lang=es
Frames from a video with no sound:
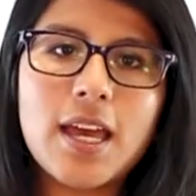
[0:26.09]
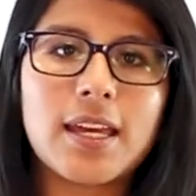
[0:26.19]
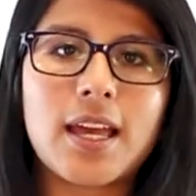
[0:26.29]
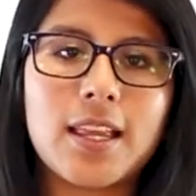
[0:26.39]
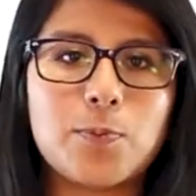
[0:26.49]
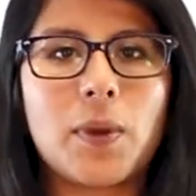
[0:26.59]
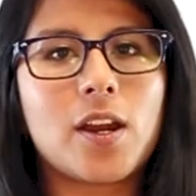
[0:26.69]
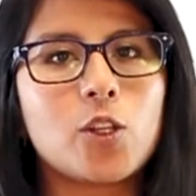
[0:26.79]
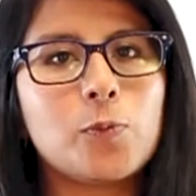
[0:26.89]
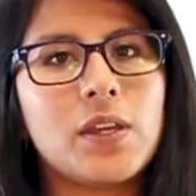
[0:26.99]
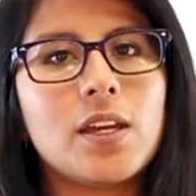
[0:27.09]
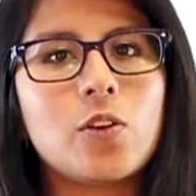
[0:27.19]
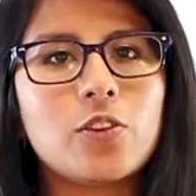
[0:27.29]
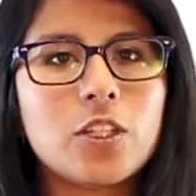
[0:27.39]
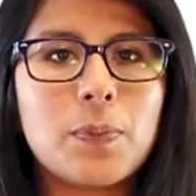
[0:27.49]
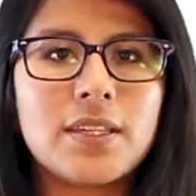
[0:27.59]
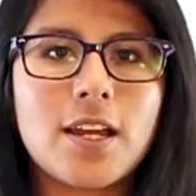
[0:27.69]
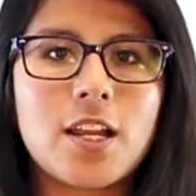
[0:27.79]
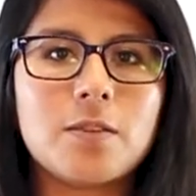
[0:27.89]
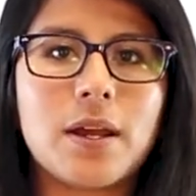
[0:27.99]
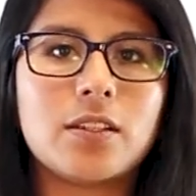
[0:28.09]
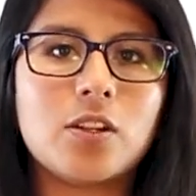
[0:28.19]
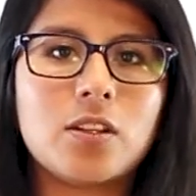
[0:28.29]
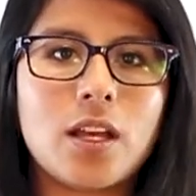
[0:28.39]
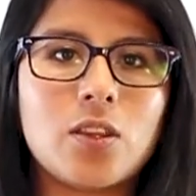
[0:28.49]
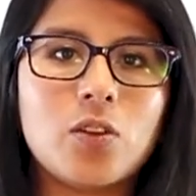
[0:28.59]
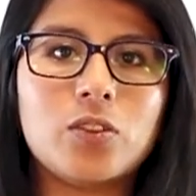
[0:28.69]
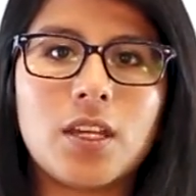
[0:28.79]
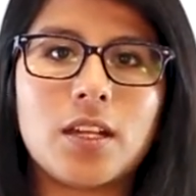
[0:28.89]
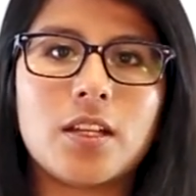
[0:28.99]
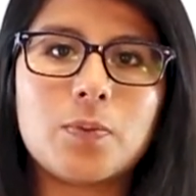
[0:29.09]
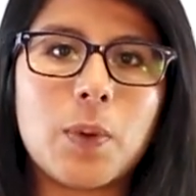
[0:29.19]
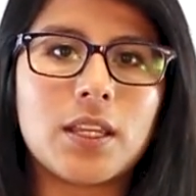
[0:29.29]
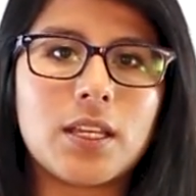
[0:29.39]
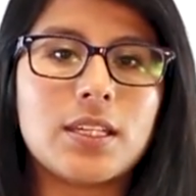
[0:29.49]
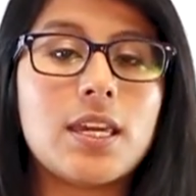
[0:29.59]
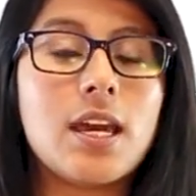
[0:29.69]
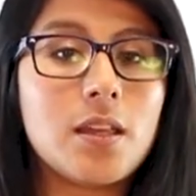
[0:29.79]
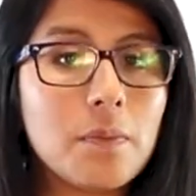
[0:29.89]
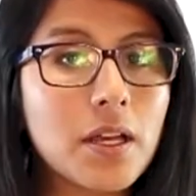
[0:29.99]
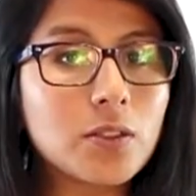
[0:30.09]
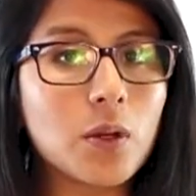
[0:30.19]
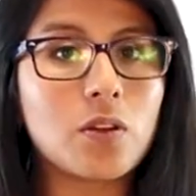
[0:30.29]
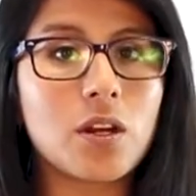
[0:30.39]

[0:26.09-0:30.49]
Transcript: que al despegar los vehículos espaciales van soltando ciertas partes y además cuando